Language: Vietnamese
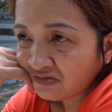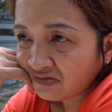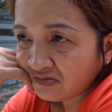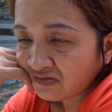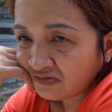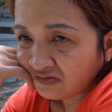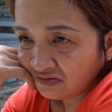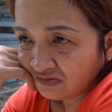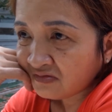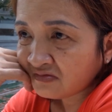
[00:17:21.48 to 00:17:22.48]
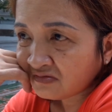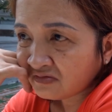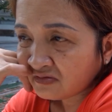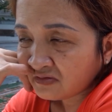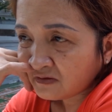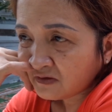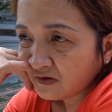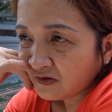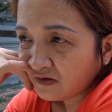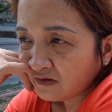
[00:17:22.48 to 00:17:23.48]
Thuốc thang đồ hàng ngày họ
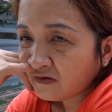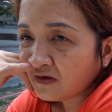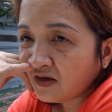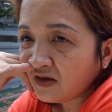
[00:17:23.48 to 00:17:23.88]
uống cho